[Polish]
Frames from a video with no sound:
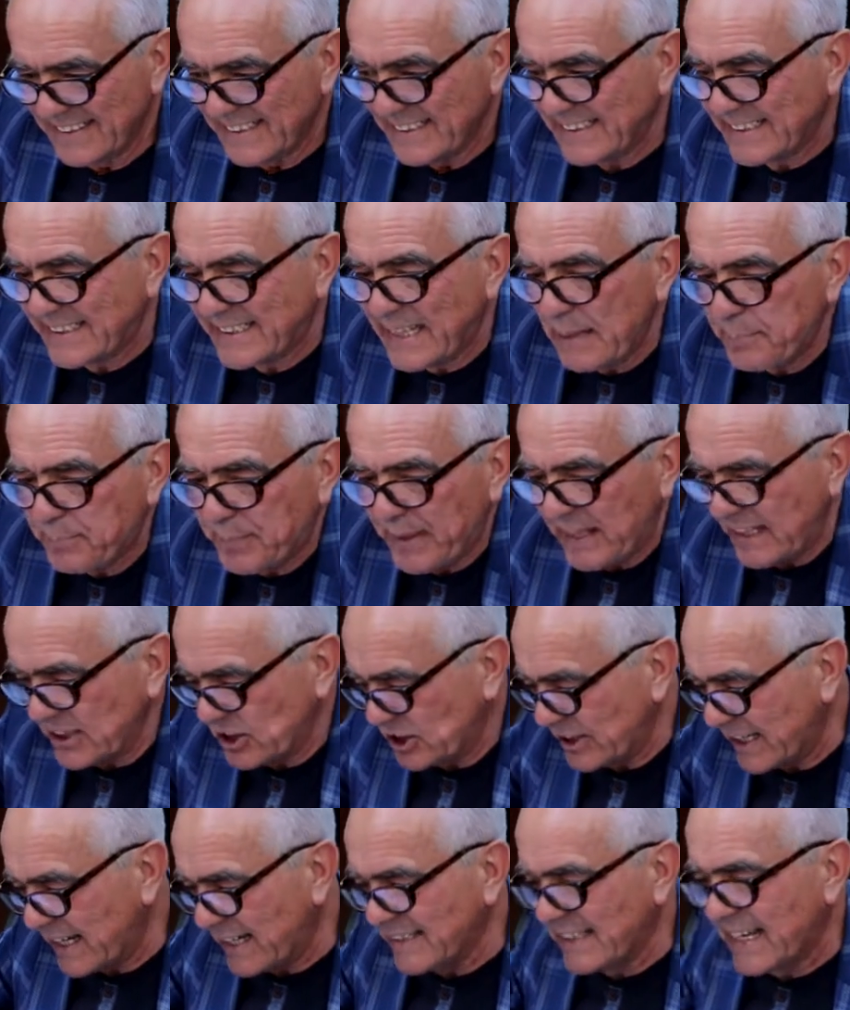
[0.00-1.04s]
z
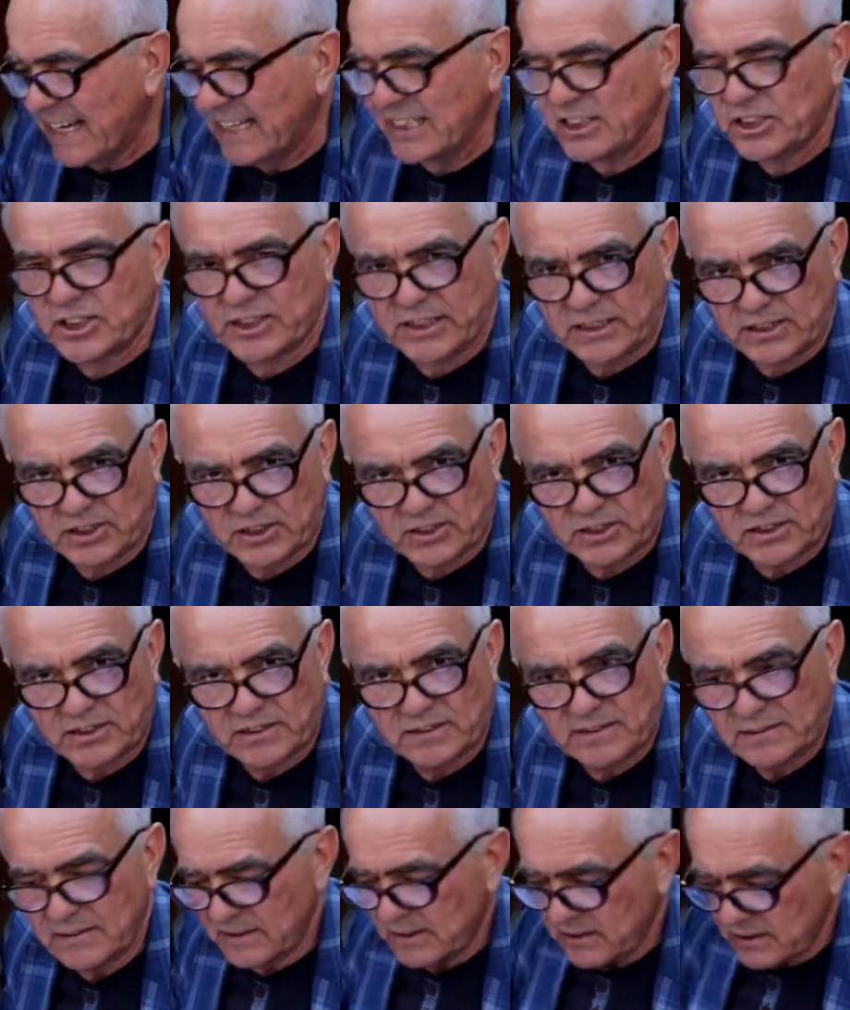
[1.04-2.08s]
D5 na, na E6.
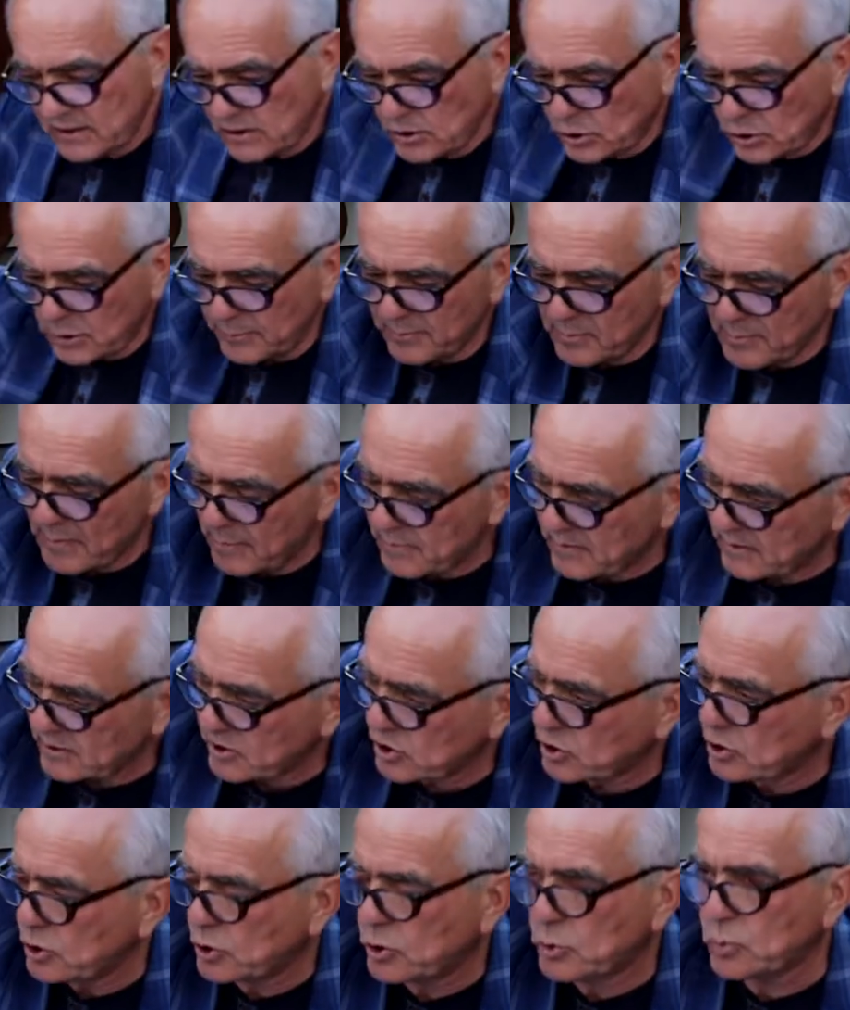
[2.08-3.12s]
I co my mamy?
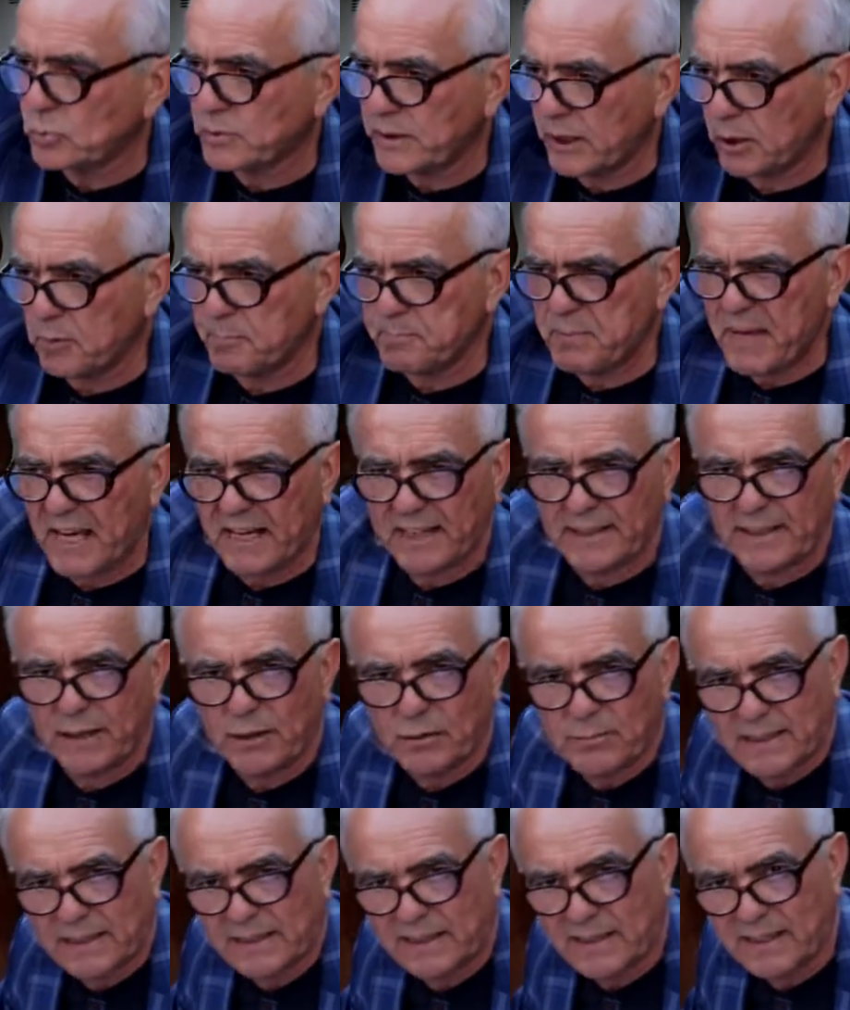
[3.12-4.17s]
Czyściutkiego,
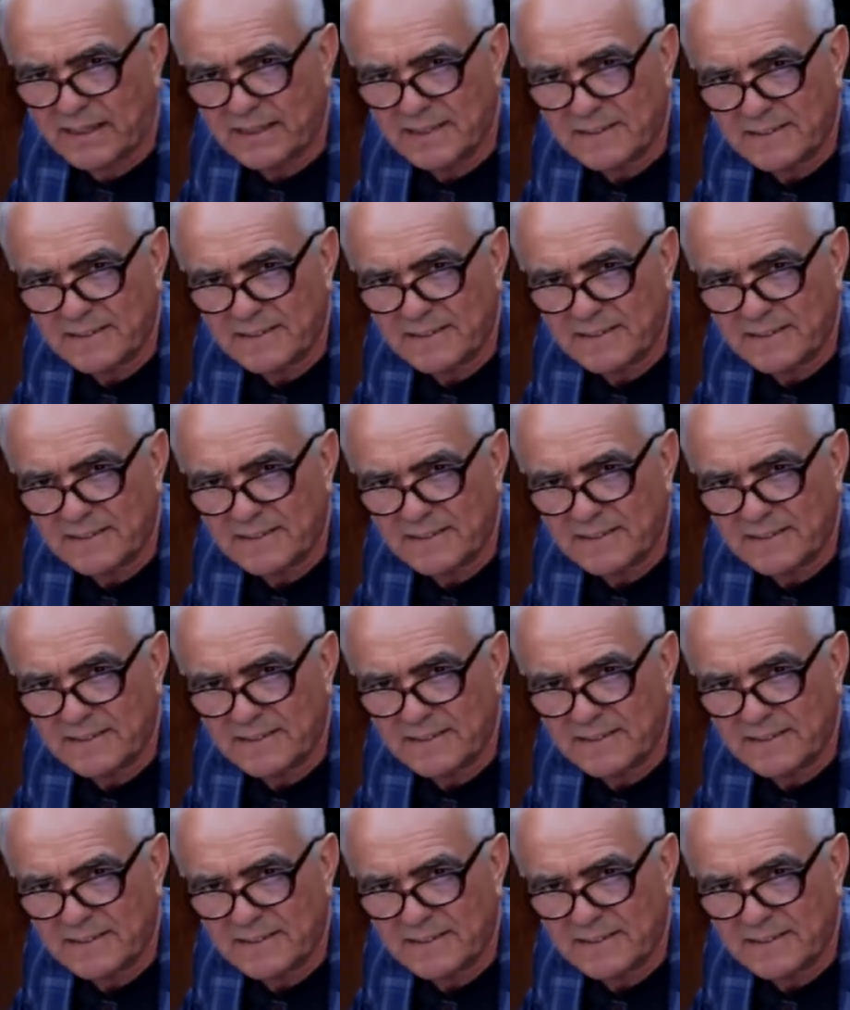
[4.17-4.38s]
pięknego mata.